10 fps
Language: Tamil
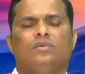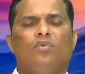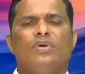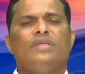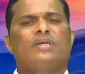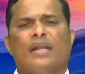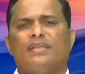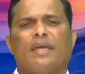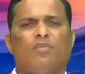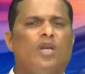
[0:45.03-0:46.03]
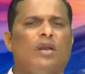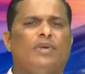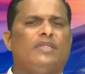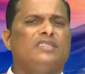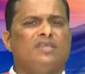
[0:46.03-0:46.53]
ஒவ்வொரு கருத்தை
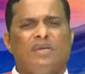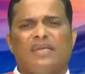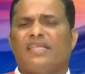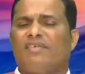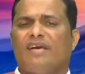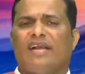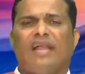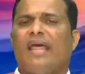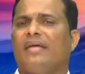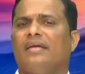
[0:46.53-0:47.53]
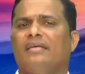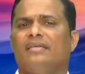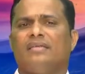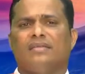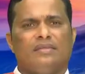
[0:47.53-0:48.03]
முன்னிலைப்படுத்தி ஜெபிக்கிற வேளையில
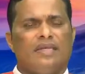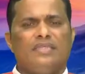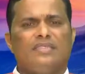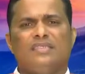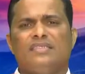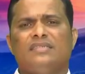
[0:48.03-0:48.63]
இன்று